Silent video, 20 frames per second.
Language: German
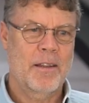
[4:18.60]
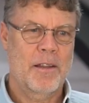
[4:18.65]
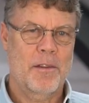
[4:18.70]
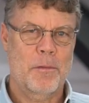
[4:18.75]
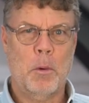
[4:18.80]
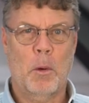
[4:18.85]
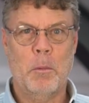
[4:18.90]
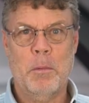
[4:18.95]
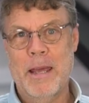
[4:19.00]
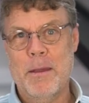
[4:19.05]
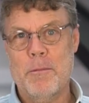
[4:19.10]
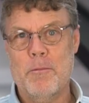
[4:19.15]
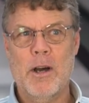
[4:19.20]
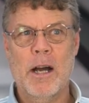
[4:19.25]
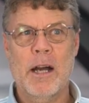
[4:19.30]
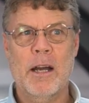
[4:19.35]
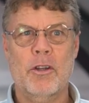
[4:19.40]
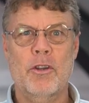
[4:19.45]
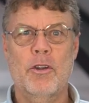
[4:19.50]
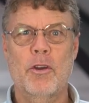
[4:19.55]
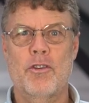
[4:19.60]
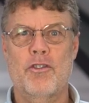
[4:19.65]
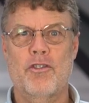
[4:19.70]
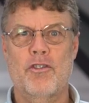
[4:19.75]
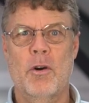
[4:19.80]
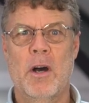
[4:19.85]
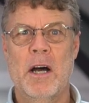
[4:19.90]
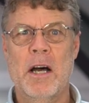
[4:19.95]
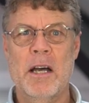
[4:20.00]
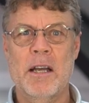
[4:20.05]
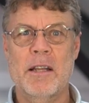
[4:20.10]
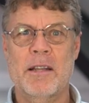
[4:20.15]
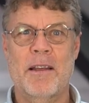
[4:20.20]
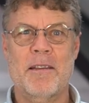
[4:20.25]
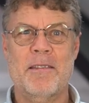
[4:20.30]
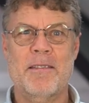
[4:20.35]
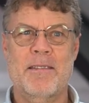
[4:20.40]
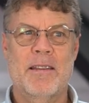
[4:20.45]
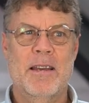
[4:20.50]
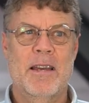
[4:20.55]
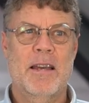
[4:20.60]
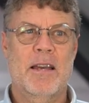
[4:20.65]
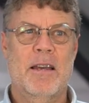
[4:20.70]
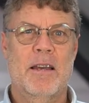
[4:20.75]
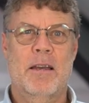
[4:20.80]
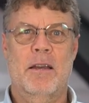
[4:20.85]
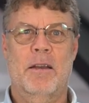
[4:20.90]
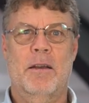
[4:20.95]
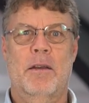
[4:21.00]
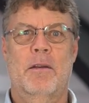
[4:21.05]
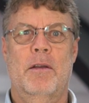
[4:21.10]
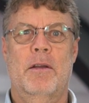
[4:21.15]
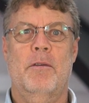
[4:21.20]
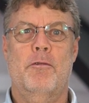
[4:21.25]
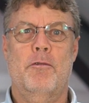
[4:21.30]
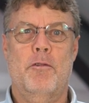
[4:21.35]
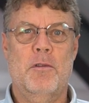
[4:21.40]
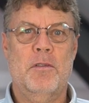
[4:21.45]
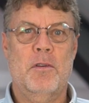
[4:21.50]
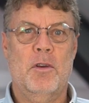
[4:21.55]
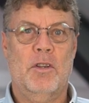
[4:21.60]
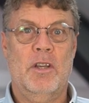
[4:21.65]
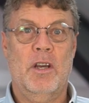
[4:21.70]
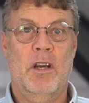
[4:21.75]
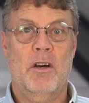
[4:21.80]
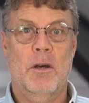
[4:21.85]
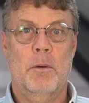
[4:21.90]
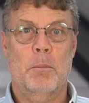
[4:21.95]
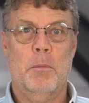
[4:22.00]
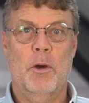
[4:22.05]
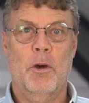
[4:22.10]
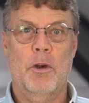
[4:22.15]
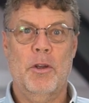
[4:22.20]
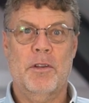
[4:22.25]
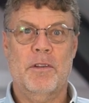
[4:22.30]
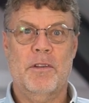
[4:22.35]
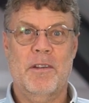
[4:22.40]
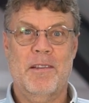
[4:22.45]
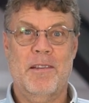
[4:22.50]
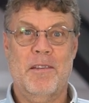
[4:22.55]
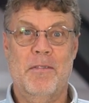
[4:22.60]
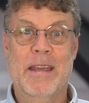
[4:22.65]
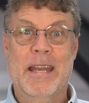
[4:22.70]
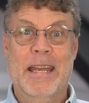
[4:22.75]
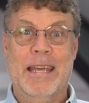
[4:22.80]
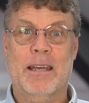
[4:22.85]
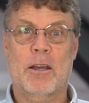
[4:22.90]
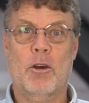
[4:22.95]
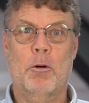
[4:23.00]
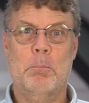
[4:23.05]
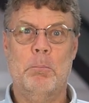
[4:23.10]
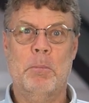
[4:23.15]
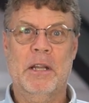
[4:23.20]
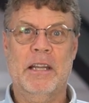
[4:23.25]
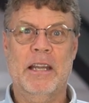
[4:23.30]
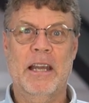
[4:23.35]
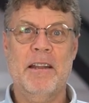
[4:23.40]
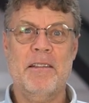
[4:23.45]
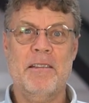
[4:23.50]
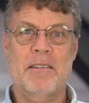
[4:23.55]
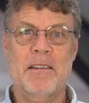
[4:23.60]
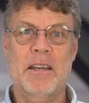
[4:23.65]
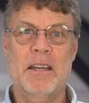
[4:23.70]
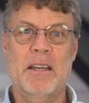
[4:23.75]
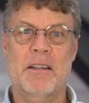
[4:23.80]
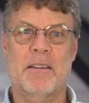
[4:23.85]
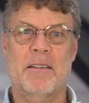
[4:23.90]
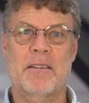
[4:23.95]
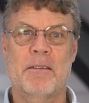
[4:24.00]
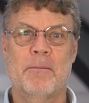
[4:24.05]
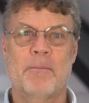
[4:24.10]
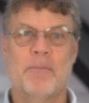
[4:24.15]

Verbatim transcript: Das Problem fängt dort schon an, dass der Physiotherapeut zu wenig Kompetenzen hat.